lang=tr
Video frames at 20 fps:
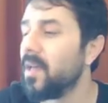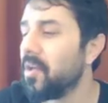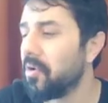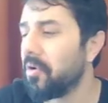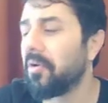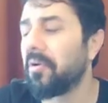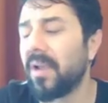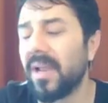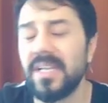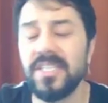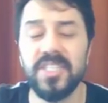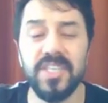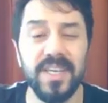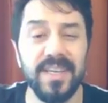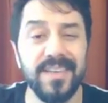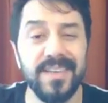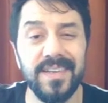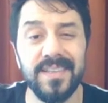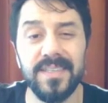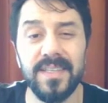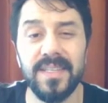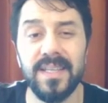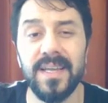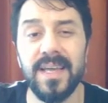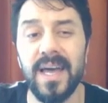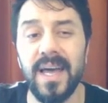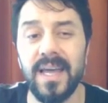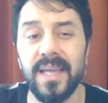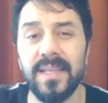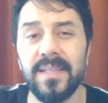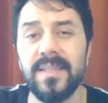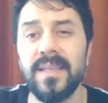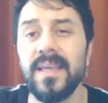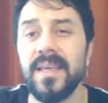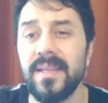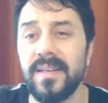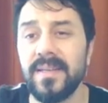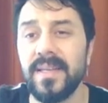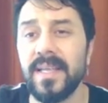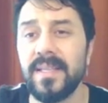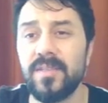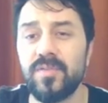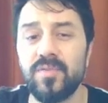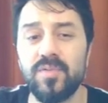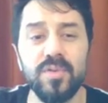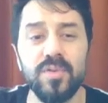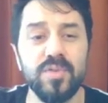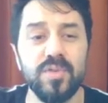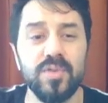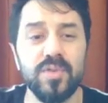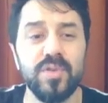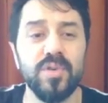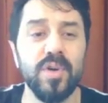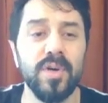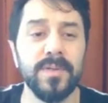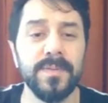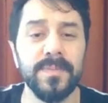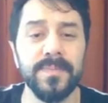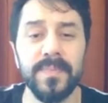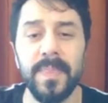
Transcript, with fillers: Öğrenci ekranında da gayet net gözüküyor.